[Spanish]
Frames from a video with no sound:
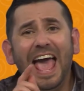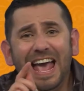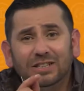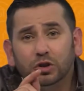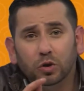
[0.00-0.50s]

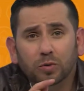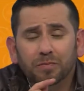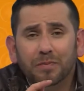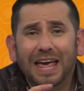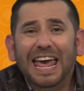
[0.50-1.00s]
Esto
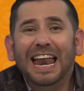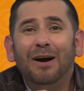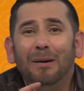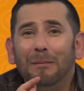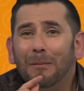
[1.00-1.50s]

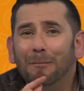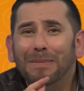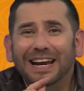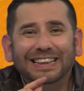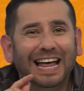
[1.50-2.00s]
era
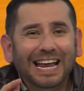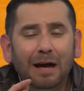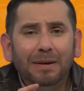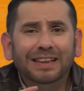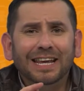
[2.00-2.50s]

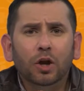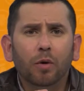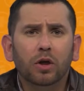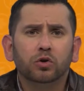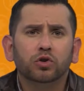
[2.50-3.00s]
verdaderamente
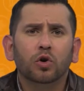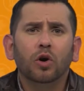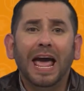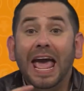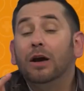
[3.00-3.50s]

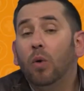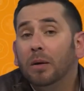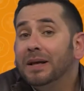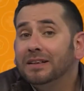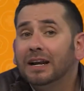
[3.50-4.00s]
novedoso e
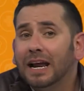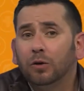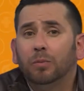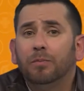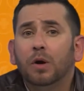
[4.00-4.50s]
igualmente
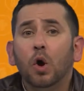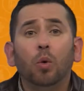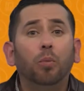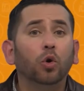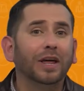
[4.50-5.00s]
raro,
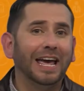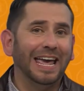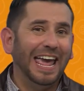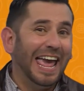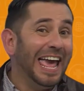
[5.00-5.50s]

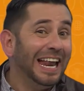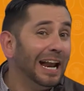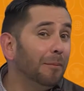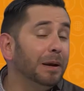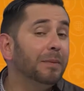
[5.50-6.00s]
porque
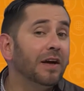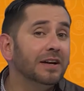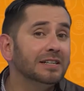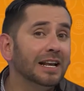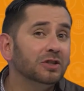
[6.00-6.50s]
era la primera
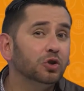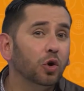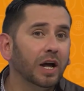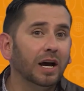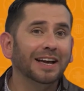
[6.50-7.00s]
vez en la
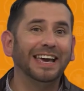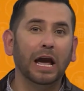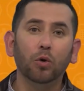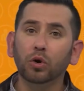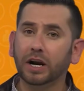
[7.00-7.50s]
historia
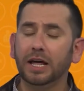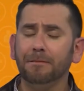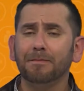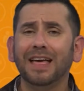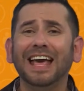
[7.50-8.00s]
que un
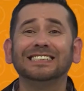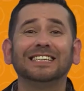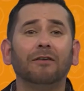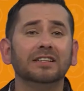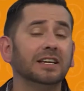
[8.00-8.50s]
rey
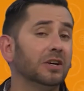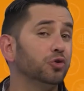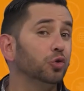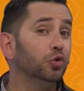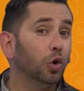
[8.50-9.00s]
establecía
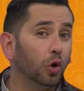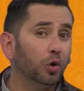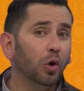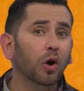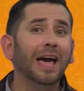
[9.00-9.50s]
su
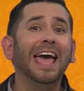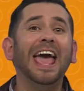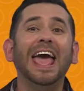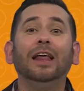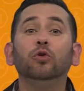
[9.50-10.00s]
trono
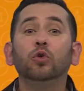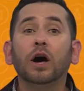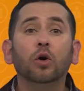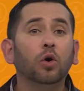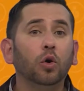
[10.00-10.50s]
en
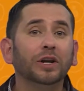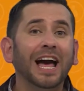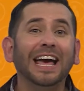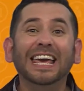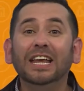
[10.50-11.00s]
una
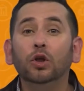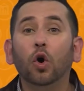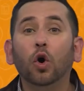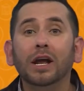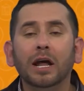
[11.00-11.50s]
colonia y
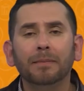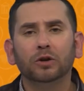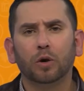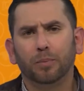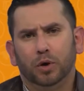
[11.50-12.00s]
no en la
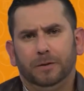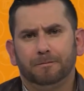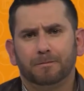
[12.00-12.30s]
metrópoli.